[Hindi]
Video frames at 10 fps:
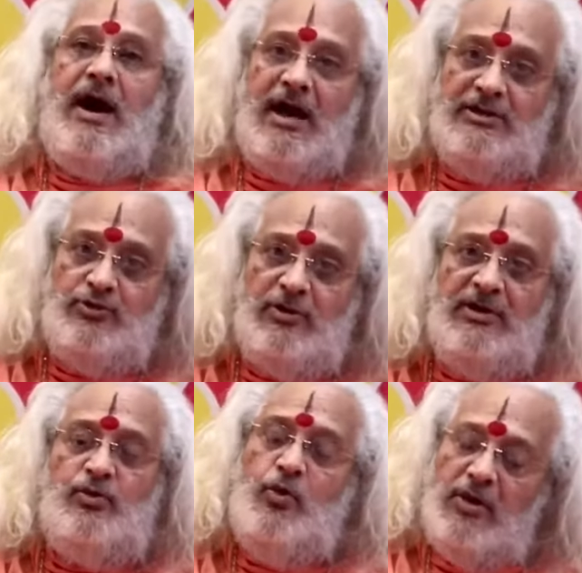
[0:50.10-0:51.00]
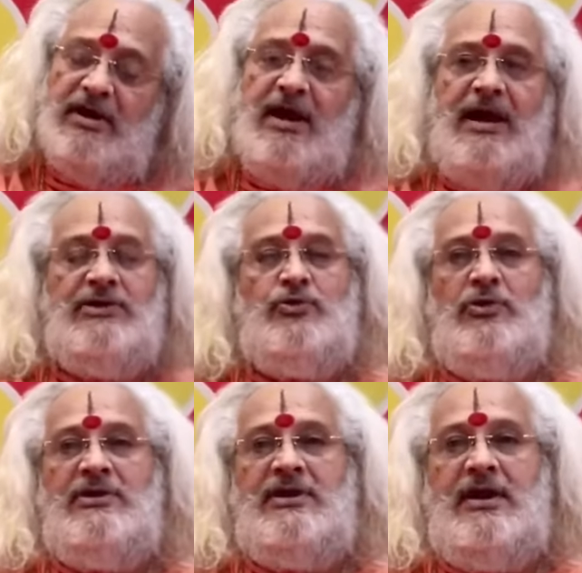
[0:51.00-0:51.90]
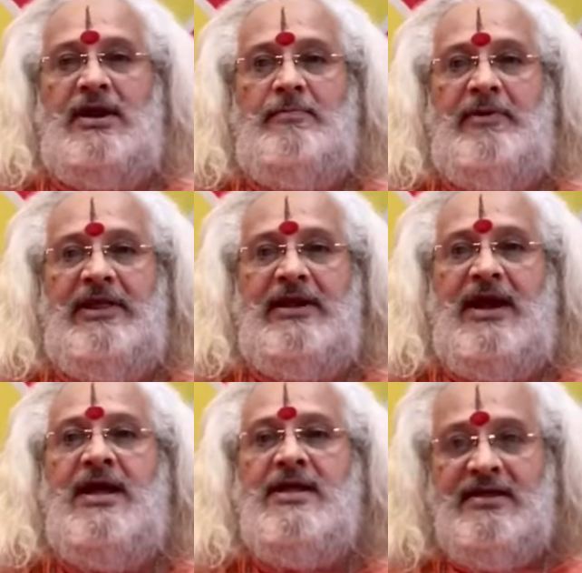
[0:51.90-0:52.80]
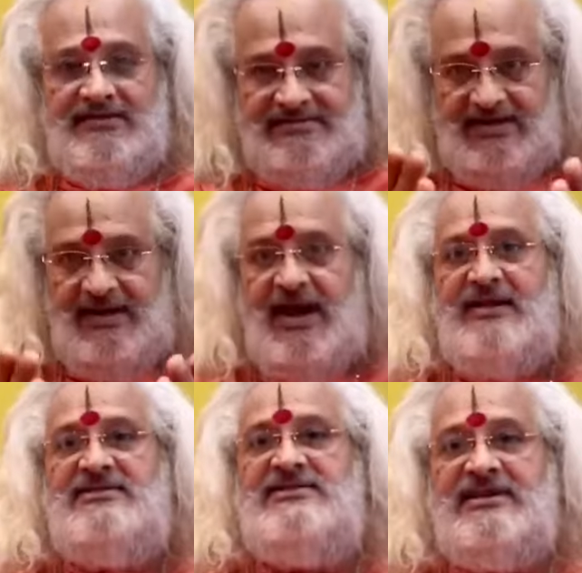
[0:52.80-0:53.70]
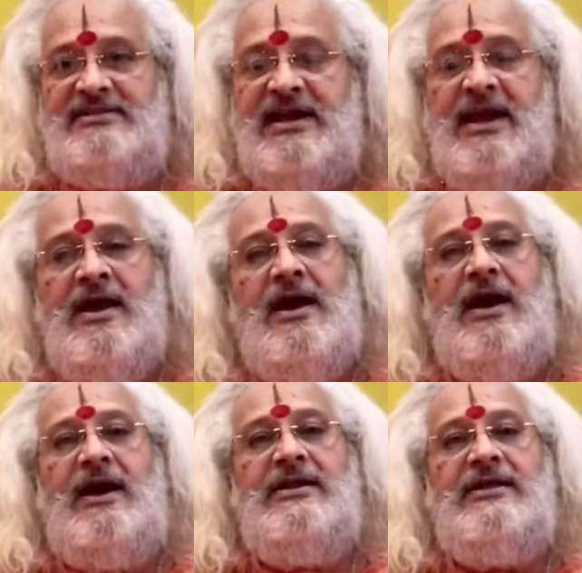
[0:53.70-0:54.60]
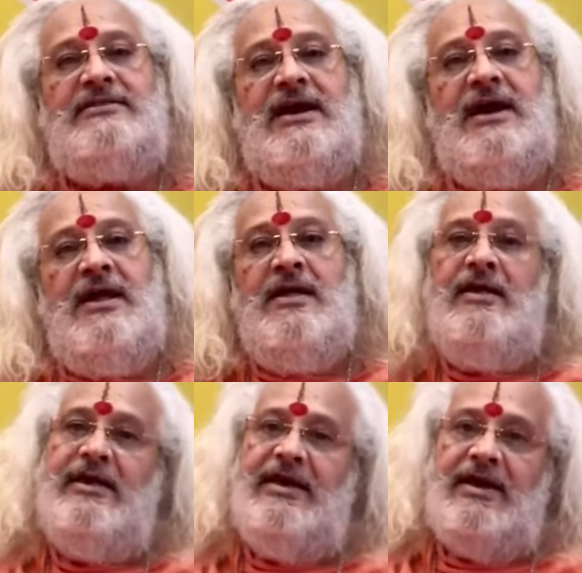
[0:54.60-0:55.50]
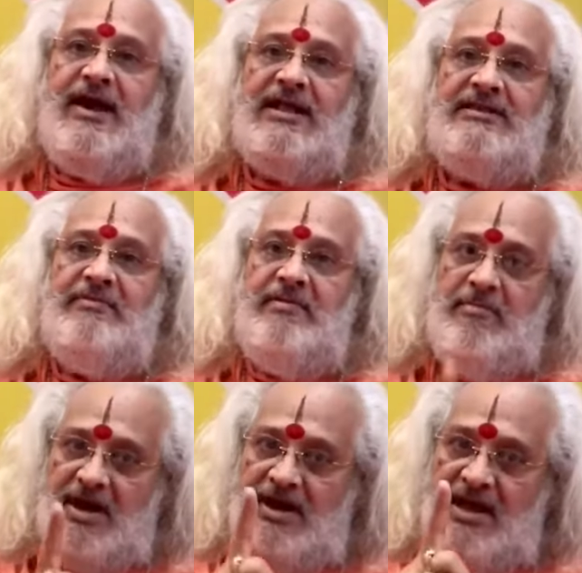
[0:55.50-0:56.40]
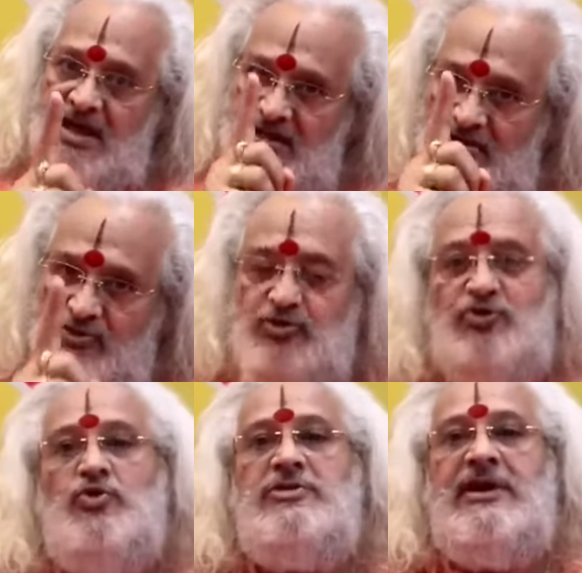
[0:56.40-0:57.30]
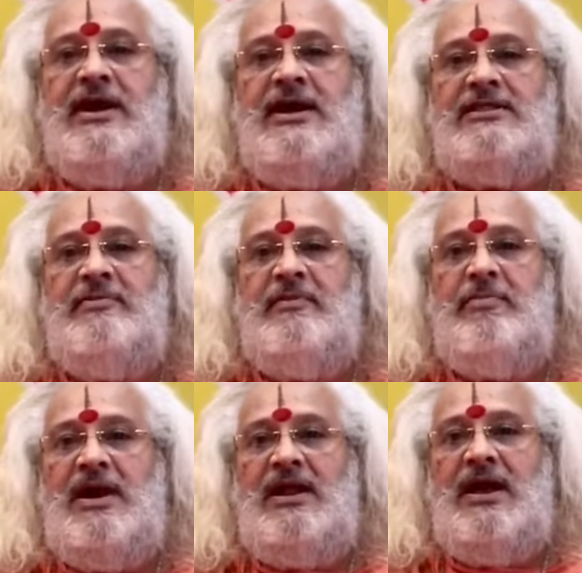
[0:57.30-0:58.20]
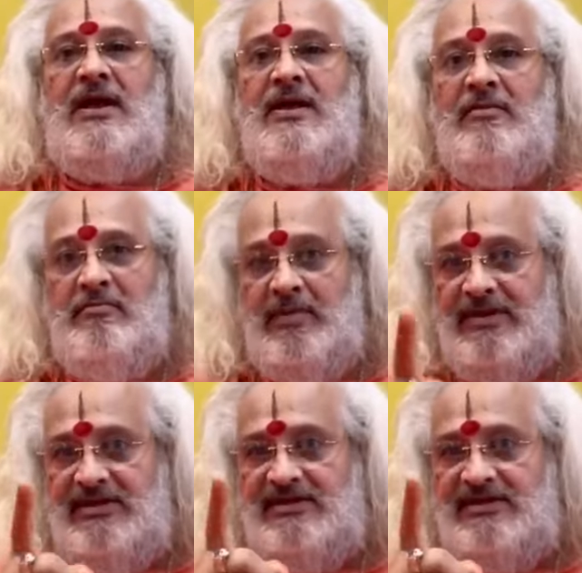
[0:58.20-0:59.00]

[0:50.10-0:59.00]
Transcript: आंदोलन उग्र आंदोलन करना पड़ेगा सरकार चेते अन्यथा एक हाथ में माला तो दूसरे हाथ में भाला मैं ये